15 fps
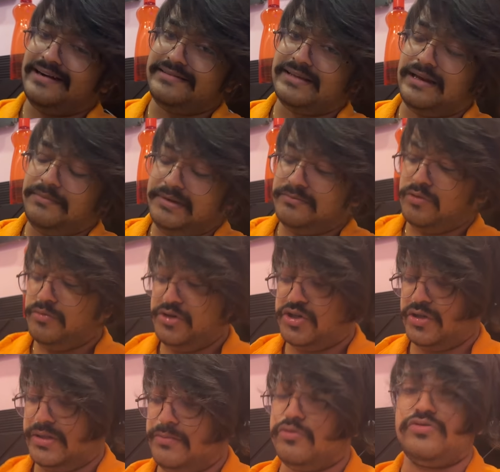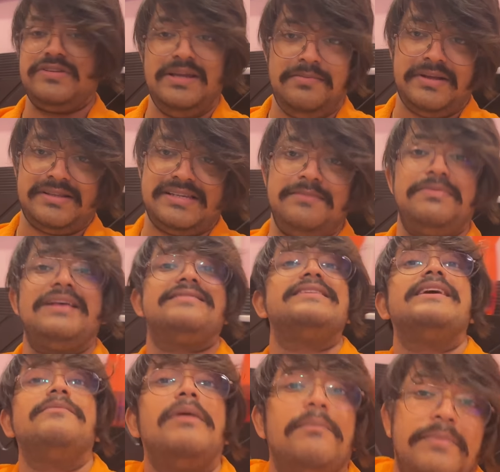গাড়ি চালাবেন ভবিষ্যতে বুঝতেই পারছেন
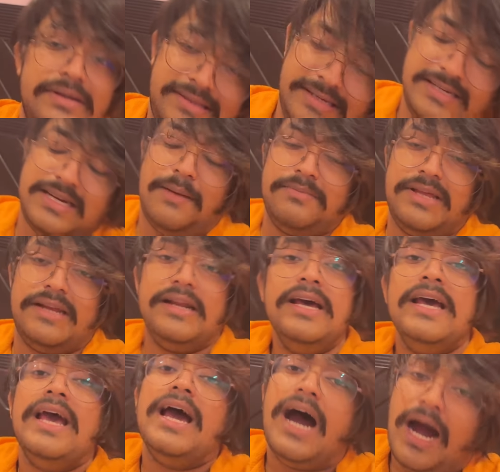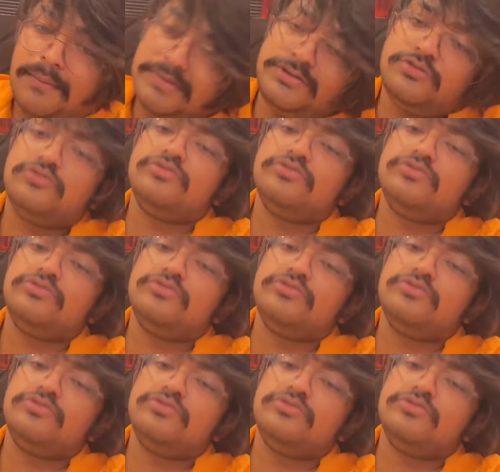প্লাস্টিকের বাম্পার থেকে সাবধান আপাতত